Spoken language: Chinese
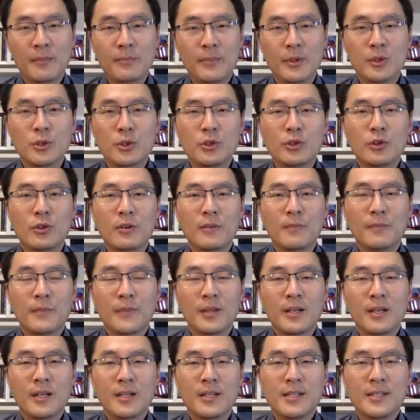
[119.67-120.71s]
比如说
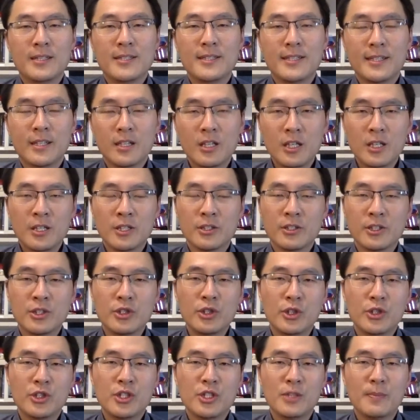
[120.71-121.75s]
这个课程的
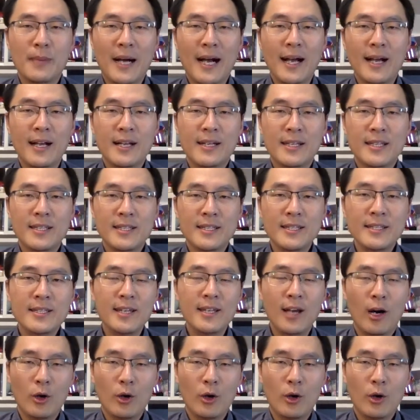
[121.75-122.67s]
设置，把医疗